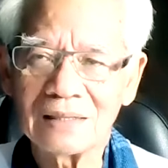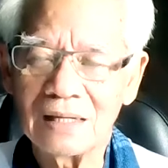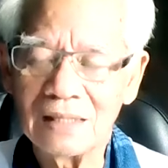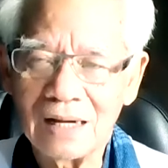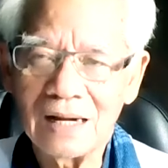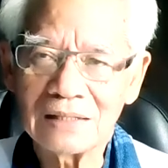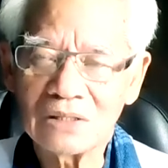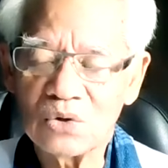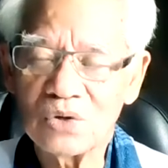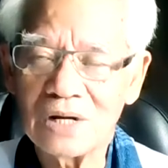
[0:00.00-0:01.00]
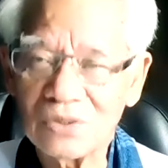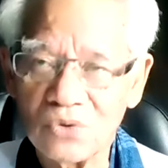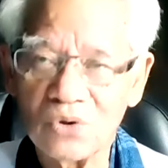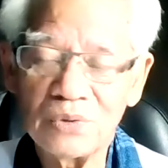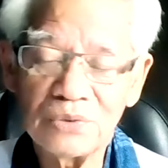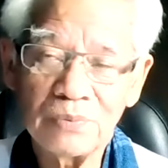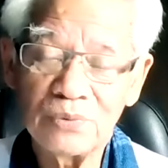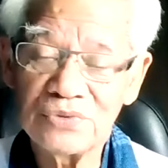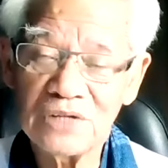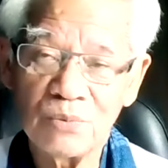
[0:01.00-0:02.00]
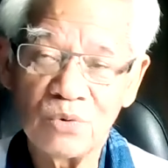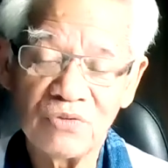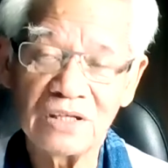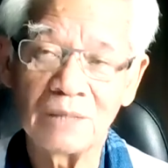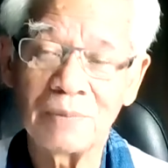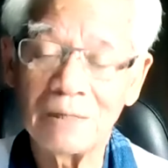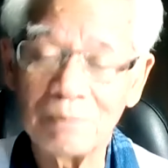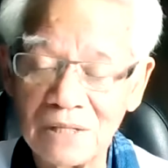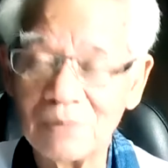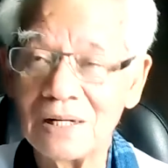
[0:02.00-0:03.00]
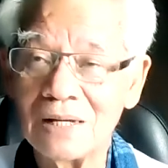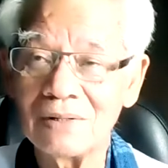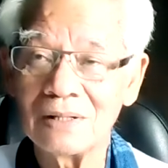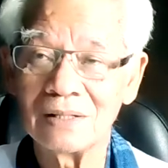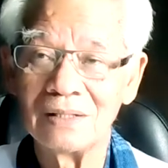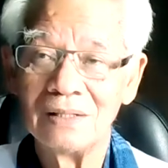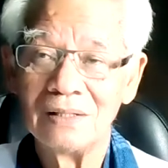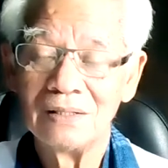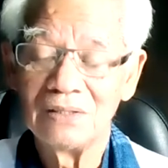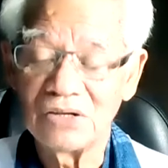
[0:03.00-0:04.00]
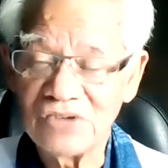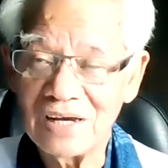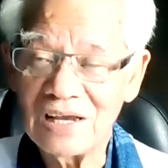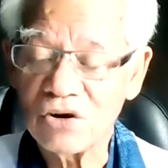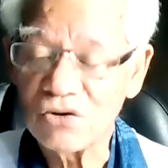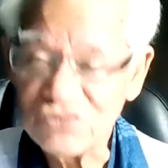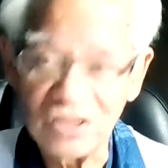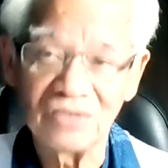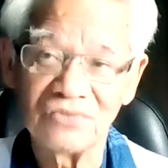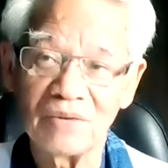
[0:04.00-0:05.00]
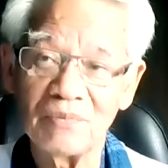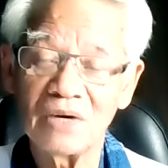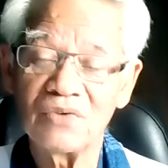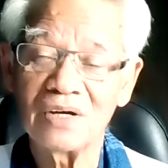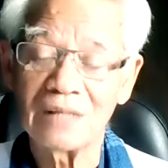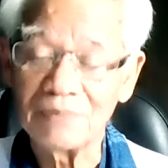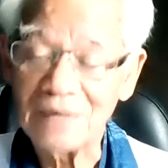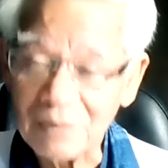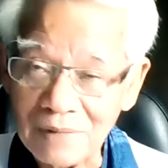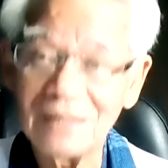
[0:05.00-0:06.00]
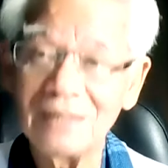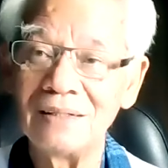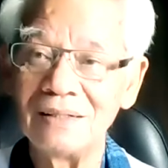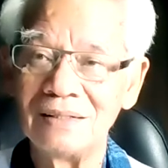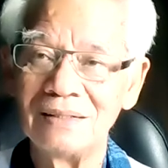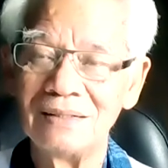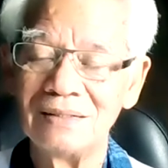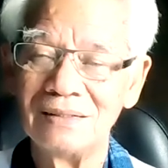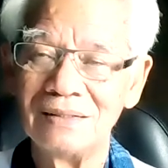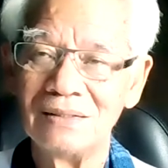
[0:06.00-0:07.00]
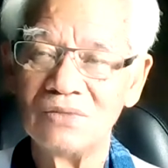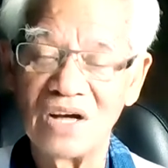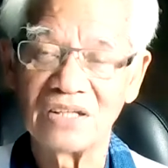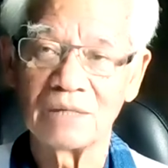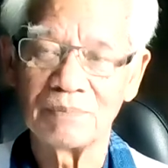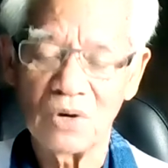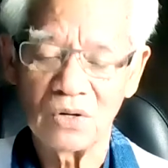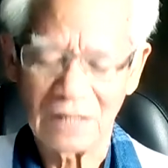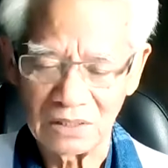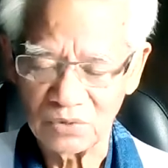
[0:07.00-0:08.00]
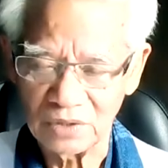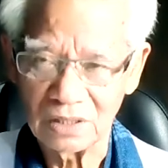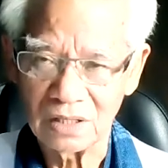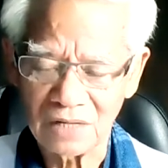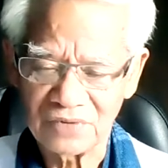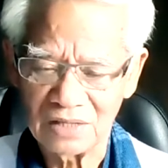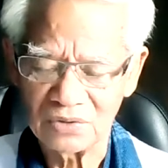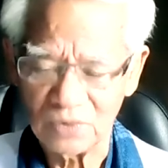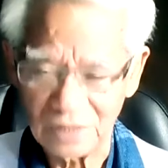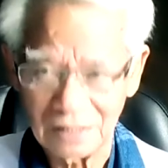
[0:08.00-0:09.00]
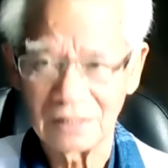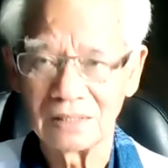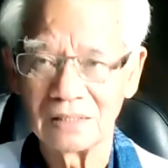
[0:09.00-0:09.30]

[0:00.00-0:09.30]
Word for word: ตตอัตโนนาโถพระพุทธเจ้าพูดไว้กี่พันปีมาแล้วนะยังใช้ได้ของจริงสำคัญว่าทำได้ไหมว่าจะป้องกันตัวเองคือรักษาตัวเอง